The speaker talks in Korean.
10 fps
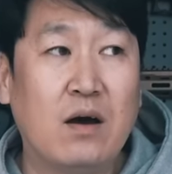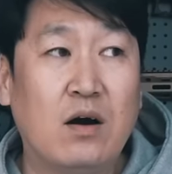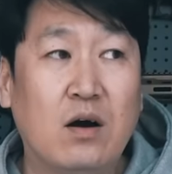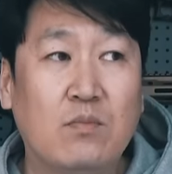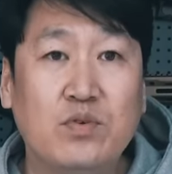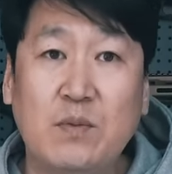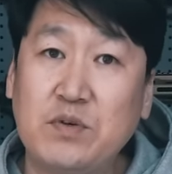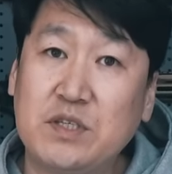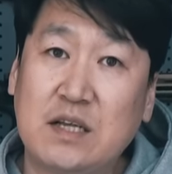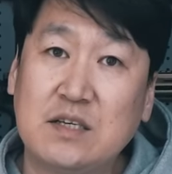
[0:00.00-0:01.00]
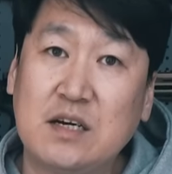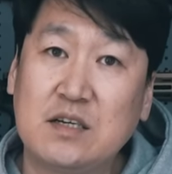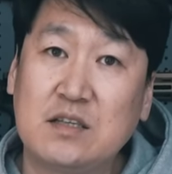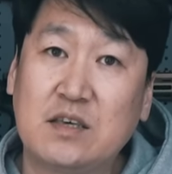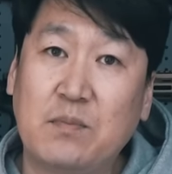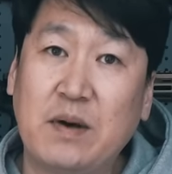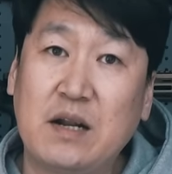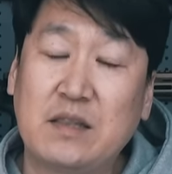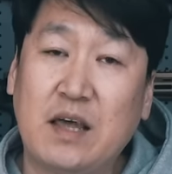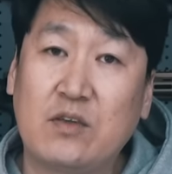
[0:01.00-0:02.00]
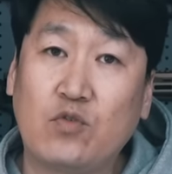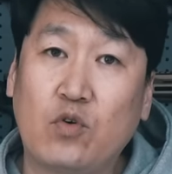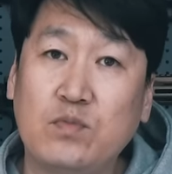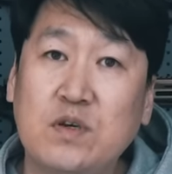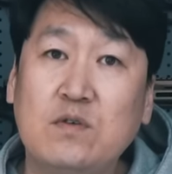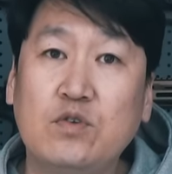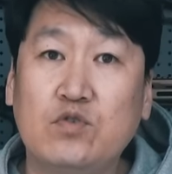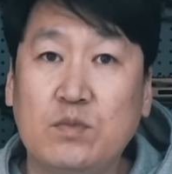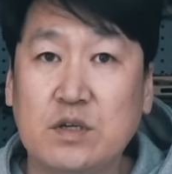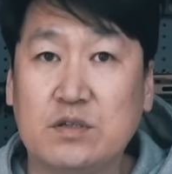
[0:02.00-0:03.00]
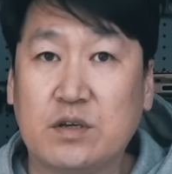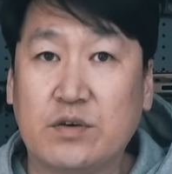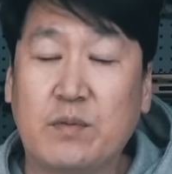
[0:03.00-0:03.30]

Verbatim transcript: 어, VFC 탄창은 격발할 때 조금 트러블이 좀 있었어요.